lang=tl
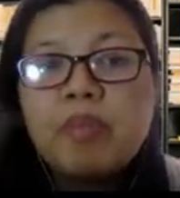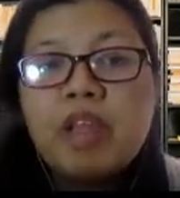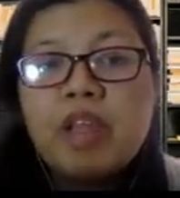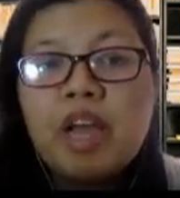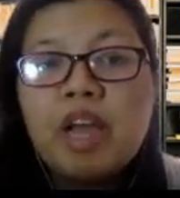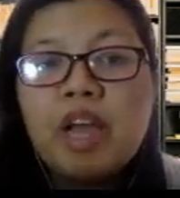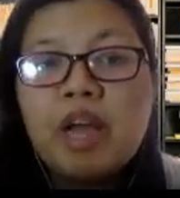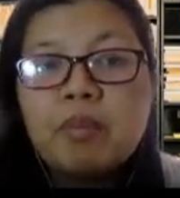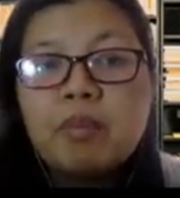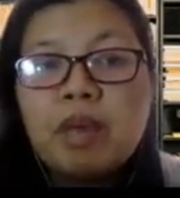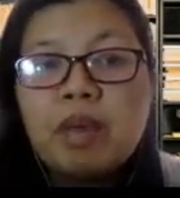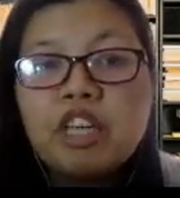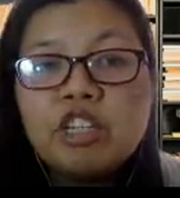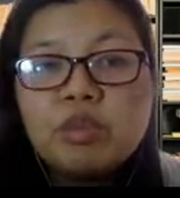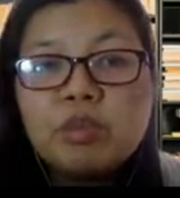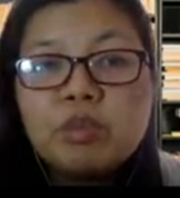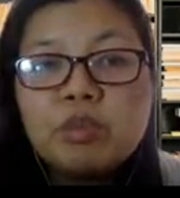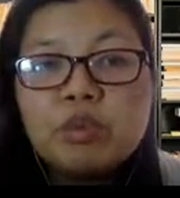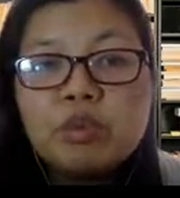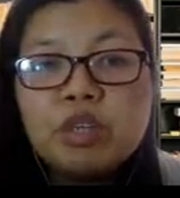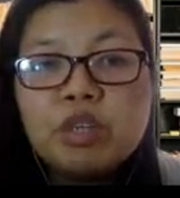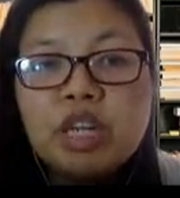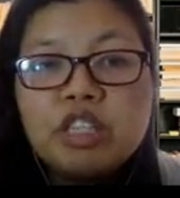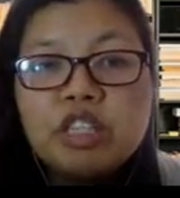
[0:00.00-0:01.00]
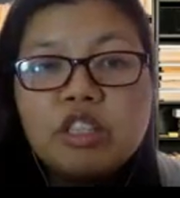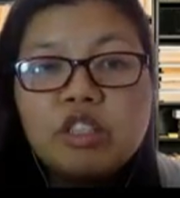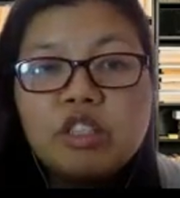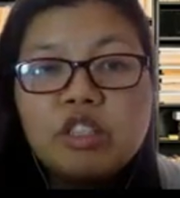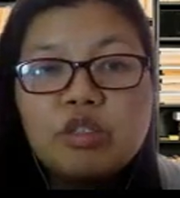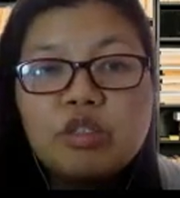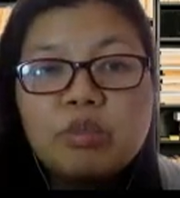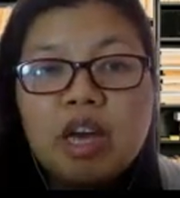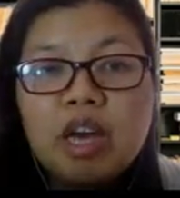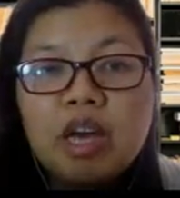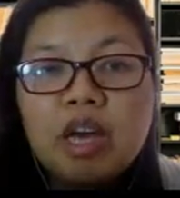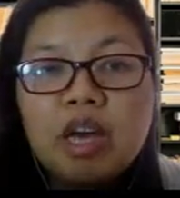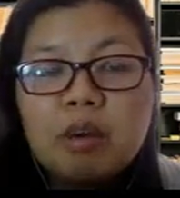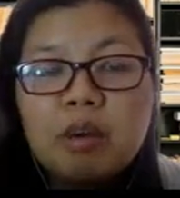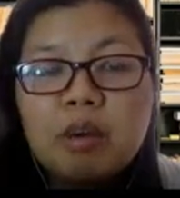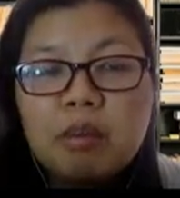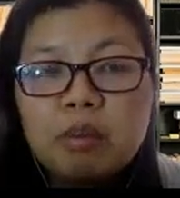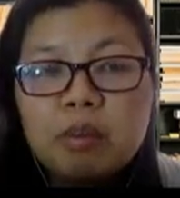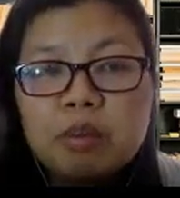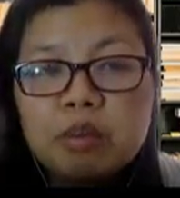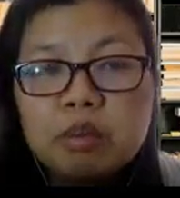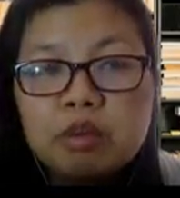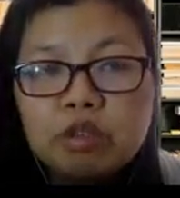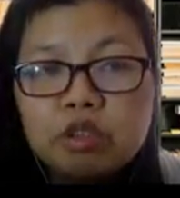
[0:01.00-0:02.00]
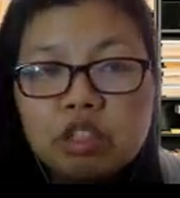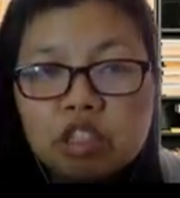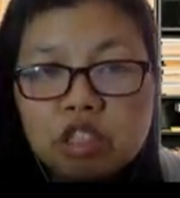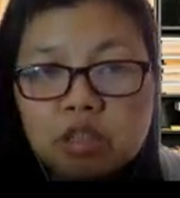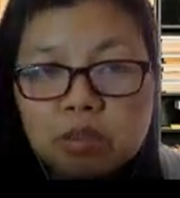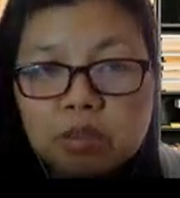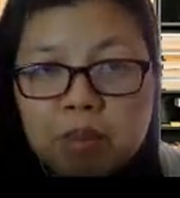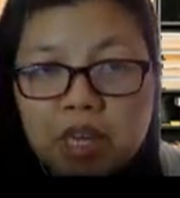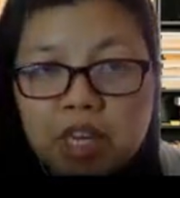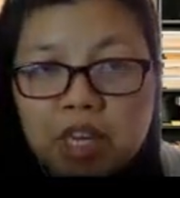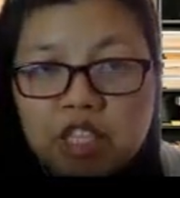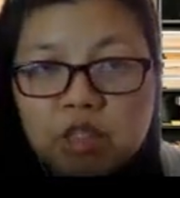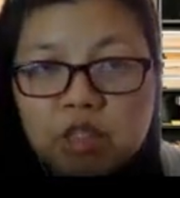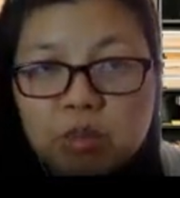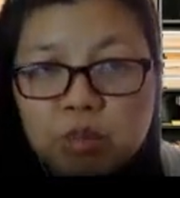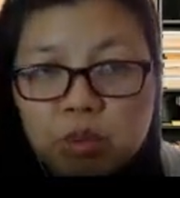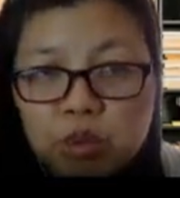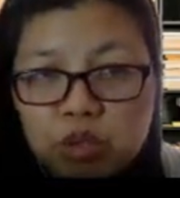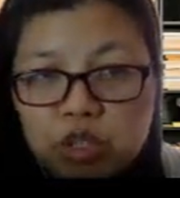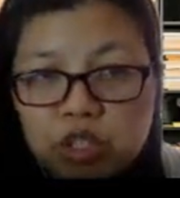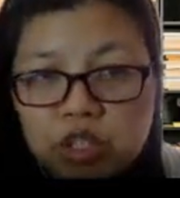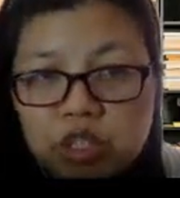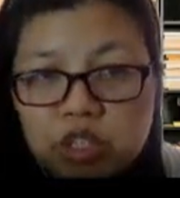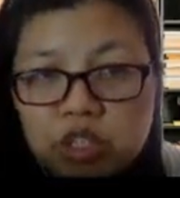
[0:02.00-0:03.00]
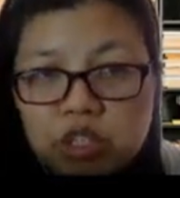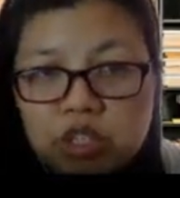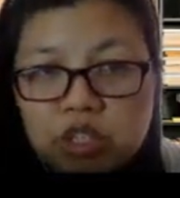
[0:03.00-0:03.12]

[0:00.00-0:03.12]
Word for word: Ang megasporangium ay magpuproduce ng megaspore.